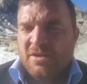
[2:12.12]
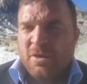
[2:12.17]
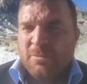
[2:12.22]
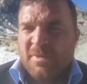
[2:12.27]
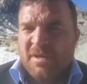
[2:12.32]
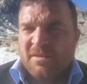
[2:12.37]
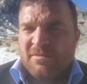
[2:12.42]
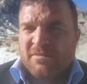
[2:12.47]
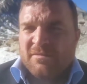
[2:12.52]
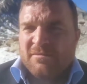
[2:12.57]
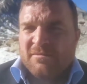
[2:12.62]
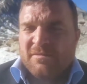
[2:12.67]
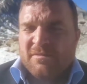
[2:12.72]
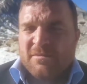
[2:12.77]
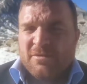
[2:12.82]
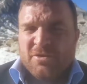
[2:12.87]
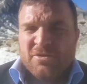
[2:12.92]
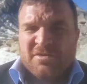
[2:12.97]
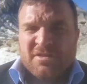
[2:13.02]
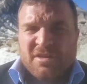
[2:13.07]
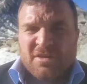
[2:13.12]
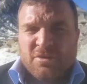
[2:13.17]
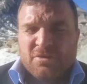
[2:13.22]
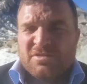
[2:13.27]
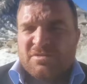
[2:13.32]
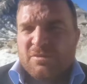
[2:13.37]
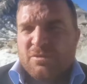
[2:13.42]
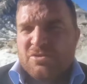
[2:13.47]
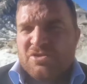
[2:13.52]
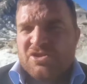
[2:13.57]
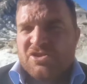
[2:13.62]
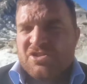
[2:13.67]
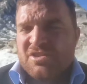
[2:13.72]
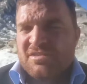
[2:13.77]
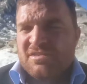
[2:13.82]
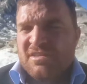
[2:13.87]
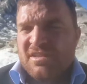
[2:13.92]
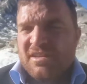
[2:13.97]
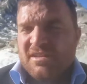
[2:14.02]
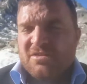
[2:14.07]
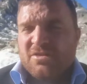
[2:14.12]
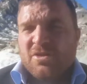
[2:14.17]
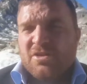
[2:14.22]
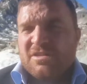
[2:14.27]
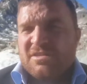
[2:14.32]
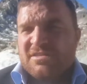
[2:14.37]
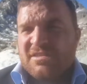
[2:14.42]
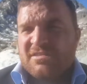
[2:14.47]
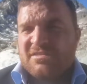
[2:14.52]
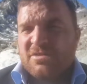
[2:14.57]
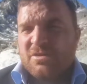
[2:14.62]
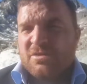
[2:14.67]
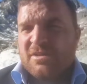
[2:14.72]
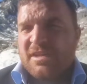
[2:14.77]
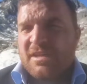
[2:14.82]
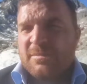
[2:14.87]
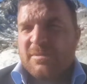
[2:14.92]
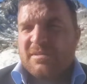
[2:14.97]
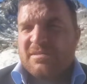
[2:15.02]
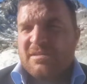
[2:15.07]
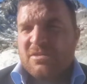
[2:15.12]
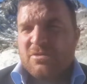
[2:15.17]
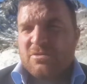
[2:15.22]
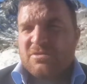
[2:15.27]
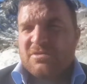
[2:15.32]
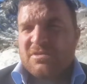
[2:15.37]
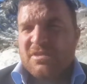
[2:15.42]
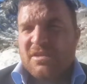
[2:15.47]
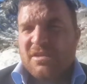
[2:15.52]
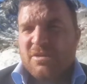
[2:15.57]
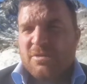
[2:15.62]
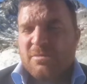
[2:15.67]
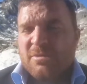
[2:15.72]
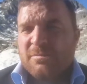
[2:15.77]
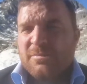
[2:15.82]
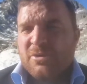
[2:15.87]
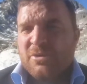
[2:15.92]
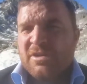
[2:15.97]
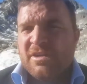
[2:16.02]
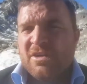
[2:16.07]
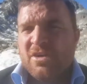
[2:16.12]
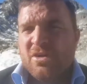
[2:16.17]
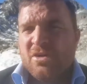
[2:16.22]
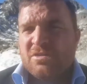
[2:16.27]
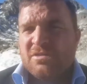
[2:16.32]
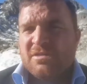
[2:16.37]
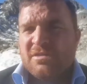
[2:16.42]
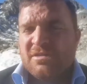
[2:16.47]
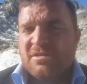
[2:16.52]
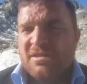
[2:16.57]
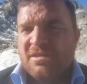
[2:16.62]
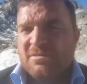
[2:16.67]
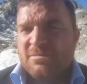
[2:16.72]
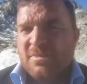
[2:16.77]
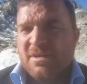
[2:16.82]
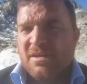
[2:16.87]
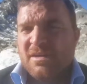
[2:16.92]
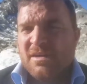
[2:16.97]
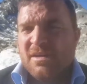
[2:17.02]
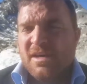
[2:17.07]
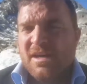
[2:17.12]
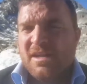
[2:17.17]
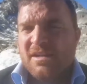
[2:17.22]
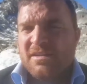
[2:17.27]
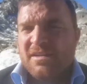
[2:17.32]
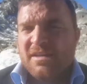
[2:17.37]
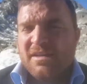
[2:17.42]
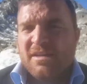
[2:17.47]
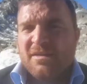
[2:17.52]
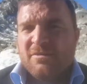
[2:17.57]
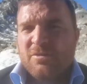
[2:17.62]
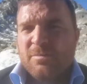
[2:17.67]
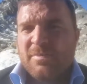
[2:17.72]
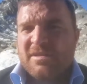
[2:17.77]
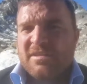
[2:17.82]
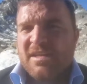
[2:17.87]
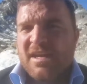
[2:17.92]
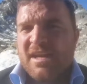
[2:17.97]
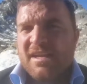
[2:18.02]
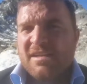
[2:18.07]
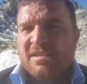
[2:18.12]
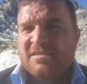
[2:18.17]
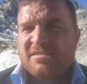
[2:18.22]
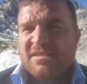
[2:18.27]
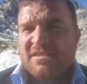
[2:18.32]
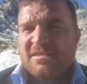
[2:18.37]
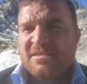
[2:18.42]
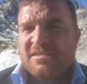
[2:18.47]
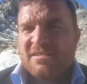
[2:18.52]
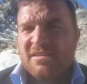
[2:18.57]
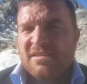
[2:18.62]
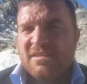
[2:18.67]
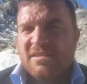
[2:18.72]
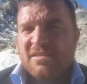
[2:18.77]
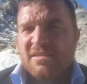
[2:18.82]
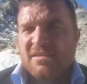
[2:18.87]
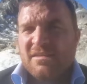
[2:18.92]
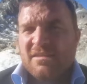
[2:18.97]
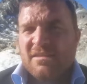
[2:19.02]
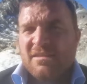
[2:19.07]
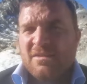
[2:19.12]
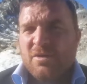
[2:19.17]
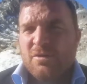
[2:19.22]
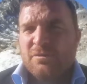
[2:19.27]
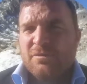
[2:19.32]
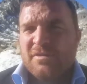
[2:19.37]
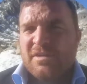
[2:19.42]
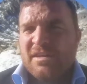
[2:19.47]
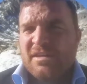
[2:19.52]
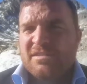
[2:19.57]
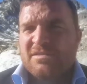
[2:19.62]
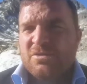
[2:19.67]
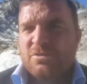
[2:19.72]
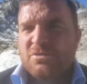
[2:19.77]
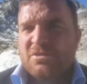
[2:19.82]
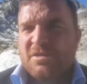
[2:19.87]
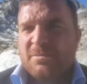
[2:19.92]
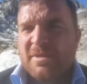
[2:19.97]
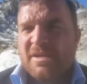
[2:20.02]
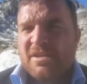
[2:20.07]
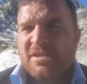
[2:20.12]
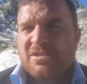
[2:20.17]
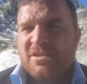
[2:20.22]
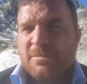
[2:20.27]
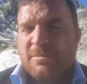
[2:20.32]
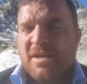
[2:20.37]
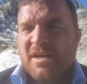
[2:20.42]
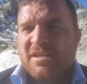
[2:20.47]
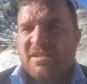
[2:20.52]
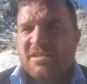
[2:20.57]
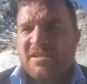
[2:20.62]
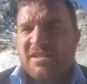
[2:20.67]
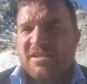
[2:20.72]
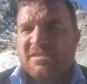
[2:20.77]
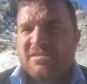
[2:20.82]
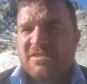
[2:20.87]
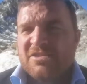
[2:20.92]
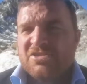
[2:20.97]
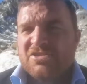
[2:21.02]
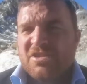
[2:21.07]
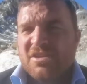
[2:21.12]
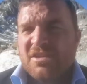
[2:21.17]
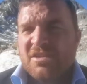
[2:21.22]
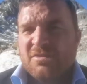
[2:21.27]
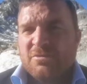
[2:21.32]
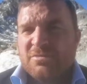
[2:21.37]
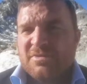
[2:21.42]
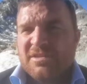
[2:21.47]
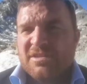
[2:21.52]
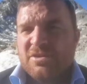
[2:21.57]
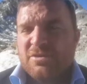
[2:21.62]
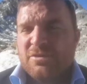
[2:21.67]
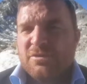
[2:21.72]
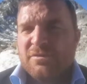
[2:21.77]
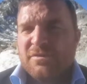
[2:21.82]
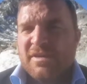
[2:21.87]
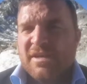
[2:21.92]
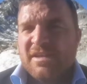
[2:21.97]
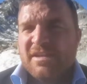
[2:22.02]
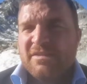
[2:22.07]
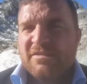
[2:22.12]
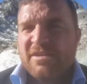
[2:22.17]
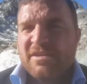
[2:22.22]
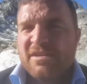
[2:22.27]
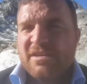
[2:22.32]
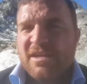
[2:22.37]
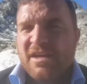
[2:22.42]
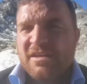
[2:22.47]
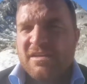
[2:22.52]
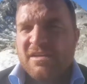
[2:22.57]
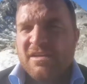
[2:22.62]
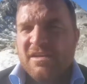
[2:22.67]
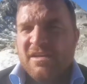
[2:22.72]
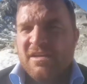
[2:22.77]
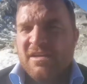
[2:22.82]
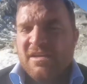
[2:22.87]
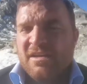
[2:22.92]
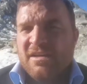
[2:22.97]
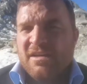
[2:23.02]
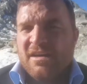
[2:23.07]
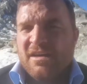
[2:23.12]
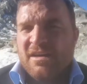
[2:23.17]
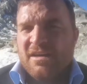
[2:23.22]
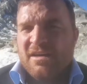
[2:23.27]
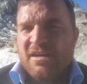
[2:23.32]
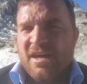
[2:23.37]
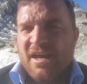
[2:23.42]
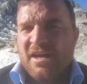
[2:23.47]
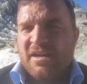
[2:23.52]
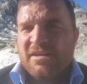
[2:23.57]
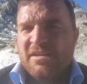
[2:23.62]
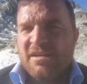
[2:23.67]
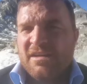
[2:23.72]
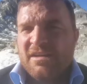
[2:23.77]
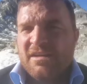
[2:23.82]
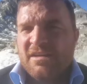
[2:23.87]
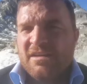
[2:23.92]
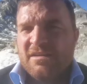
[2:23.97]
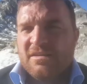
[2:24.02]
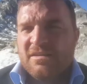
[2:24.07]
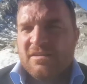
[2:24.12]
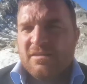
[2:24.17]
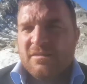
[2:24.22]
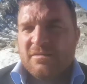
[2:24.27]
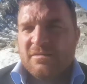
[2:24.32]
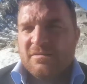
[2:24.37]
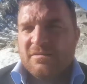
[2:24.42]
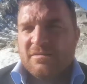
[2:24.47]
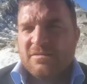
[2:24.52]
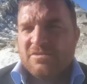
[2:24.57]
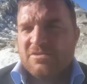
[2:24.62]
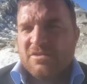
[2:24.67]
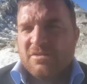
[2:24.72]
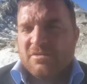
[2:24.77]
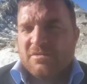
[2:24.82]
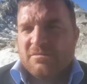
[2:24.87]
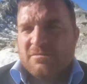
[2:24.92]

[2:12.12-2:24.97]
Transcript: Ja, wir, unser grosser Wunsch ist, dass die Organisation reibungslos äh, über die Bühne geht, dass man all denen, die beteiligt sind, äh, hoffentlich gesund am 31. um die 3, 4 wieder kann äh, heim äh, äh,